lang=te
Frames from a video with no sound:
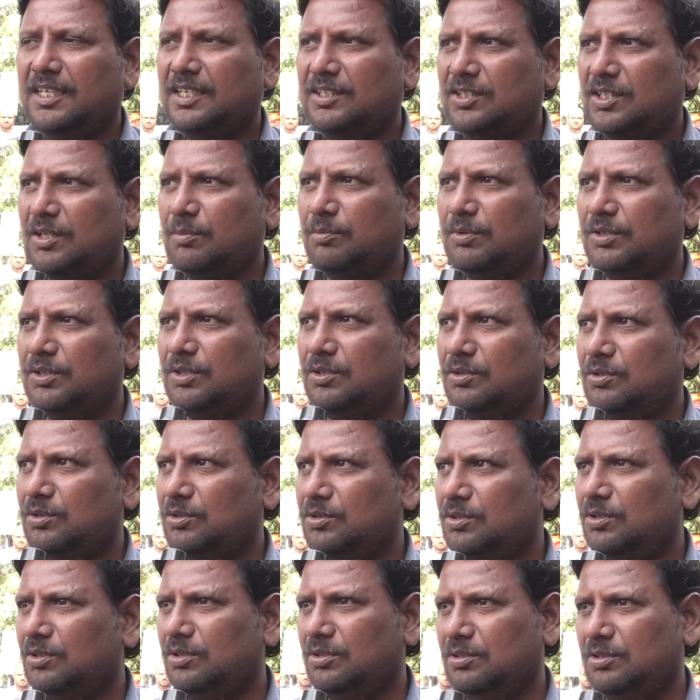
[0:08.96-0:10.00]
ఎంతోమంది
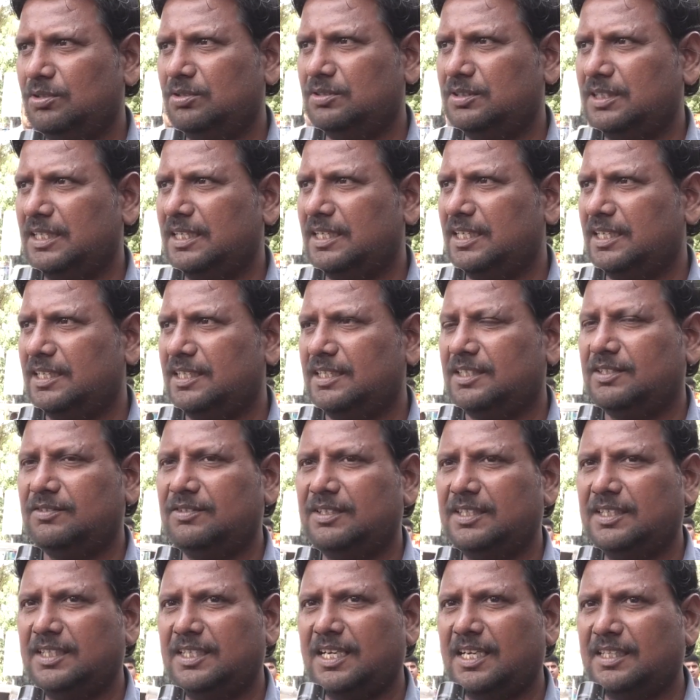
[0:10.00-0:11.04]
వృద్ధులు
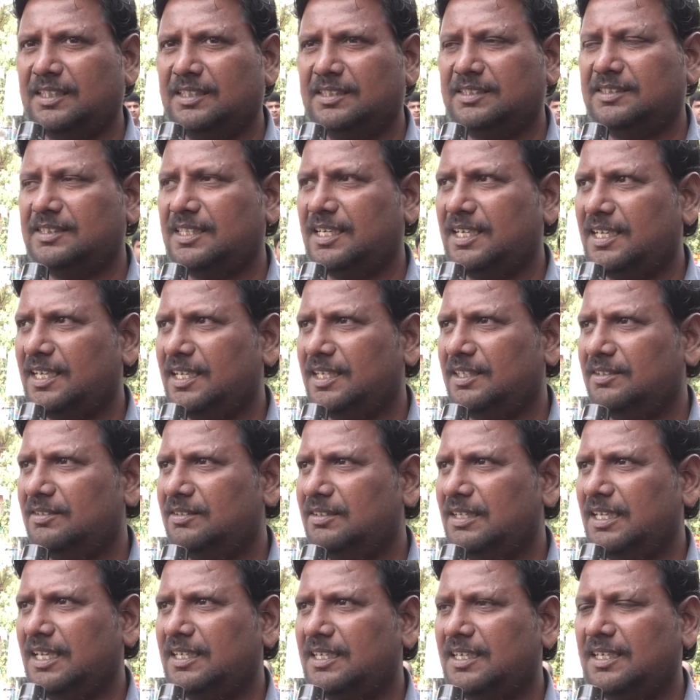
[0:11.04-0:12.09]
సరైనటువంటి ఆర్థిక సహాయం
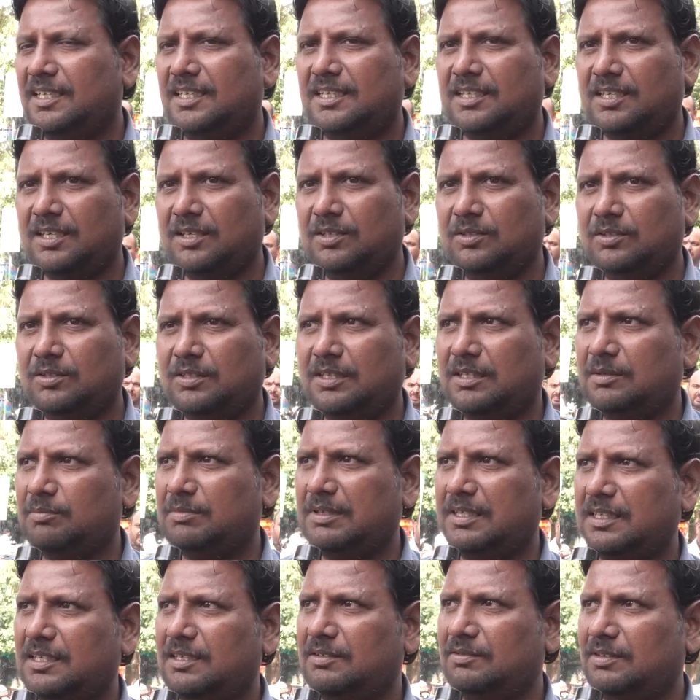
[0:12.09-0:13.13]
లేక కళ్ళు
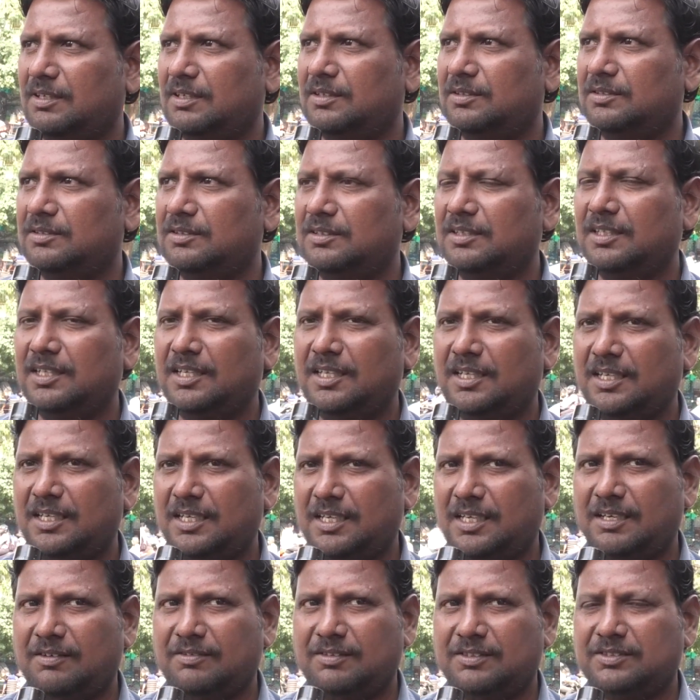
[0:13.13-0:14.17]
కనపడక వాళ్ళు
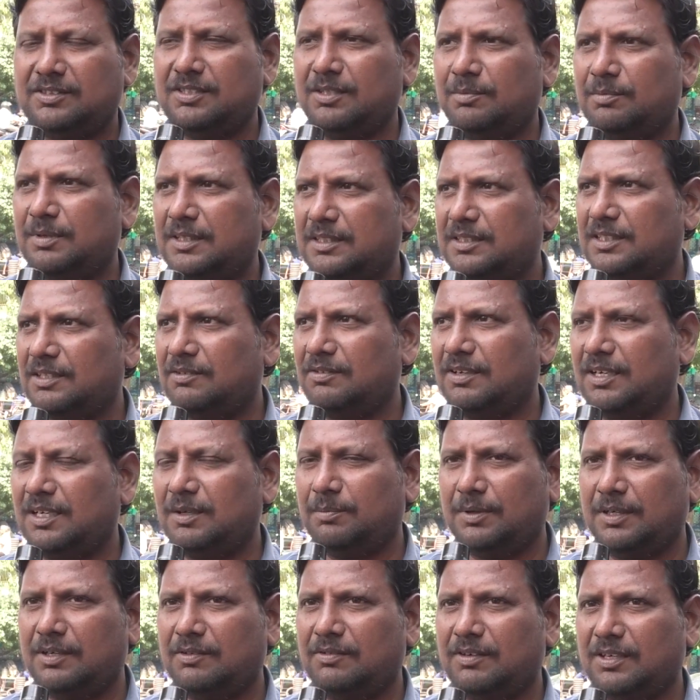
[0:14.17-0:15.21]
అవస్థలు పడతా వాళ్ళ
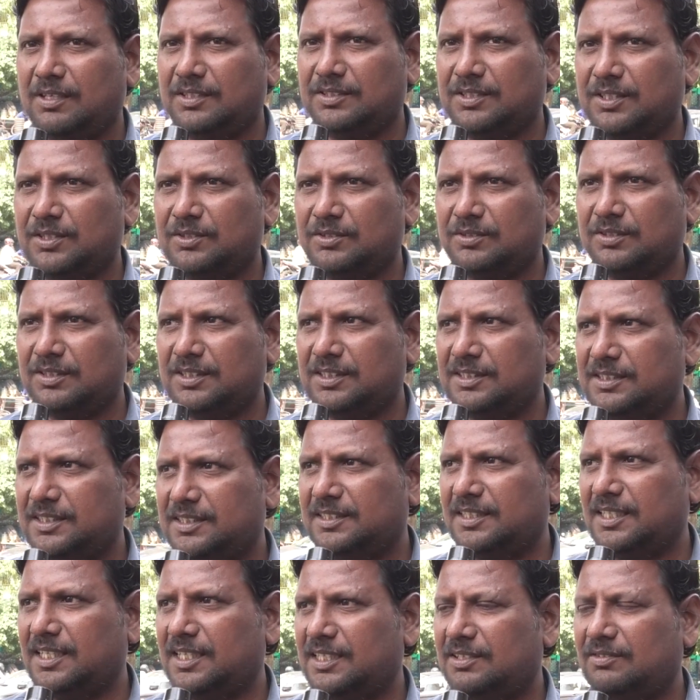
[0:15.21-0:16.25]
పనులు వాళ్ళు చేసుకునే స్థితి
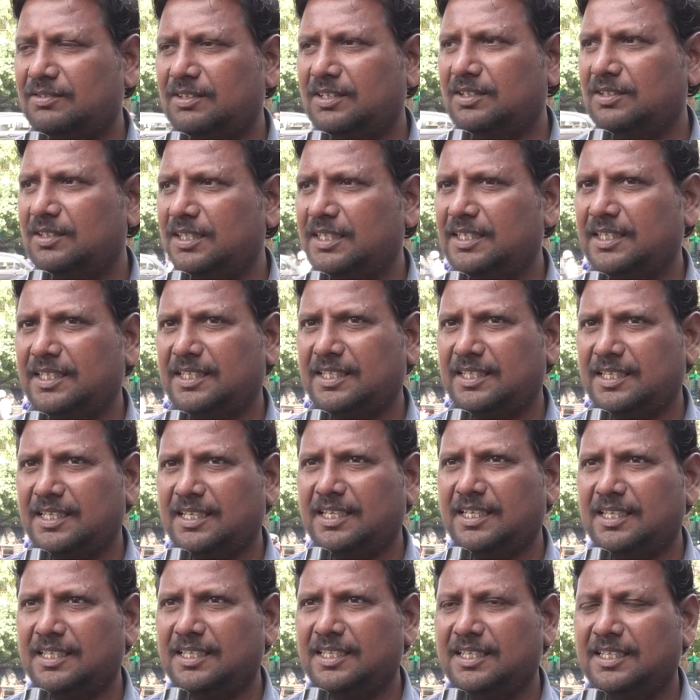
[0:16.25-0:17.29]
లేక వాళ్ళు అనేక
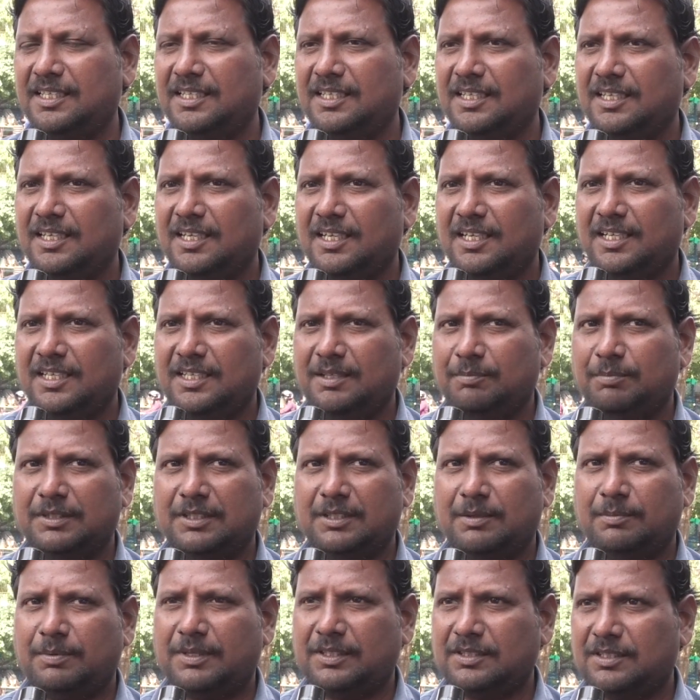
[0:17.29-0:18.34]
రకాలుగా
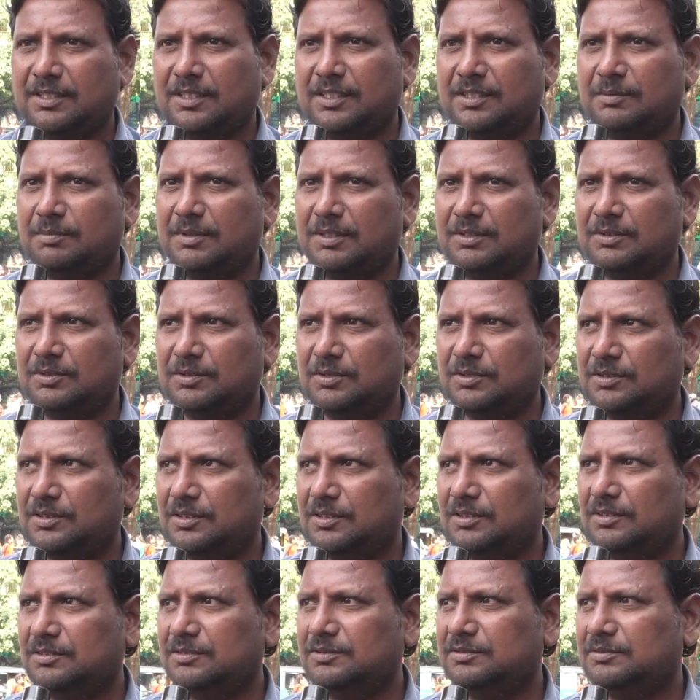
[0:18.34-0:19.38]
ఇబ్బందులు పడుతున్నట్టు మనం
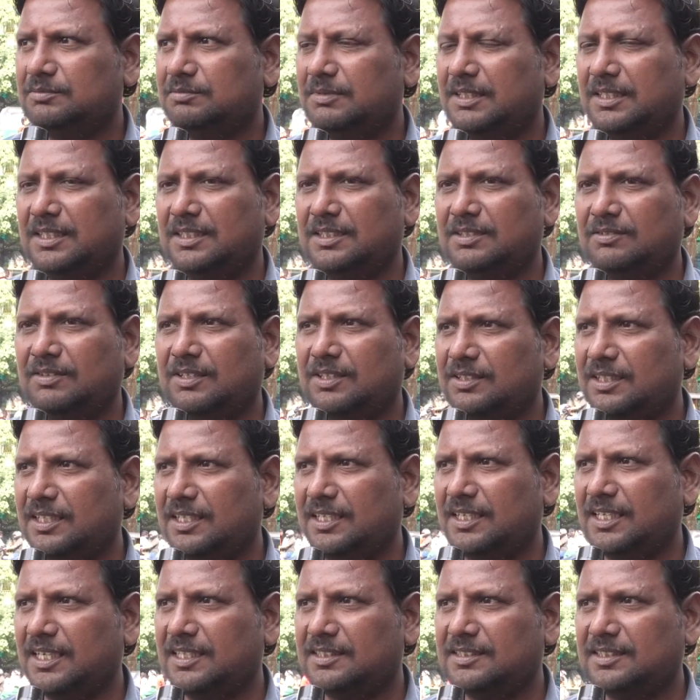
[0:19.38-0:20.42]
చూస్తున్నాం మరి ఇంతవరకు ఏ
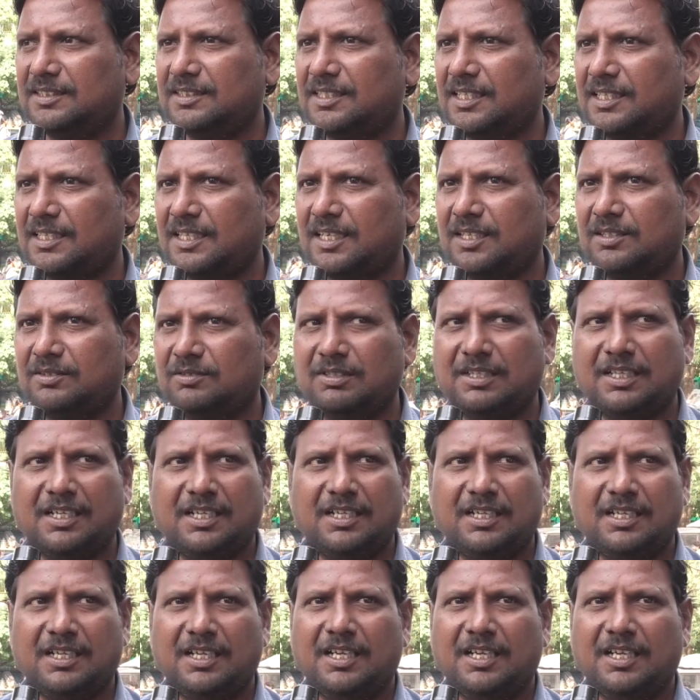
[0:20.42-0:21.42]
రాష్ట్ర సర్కారు కూడా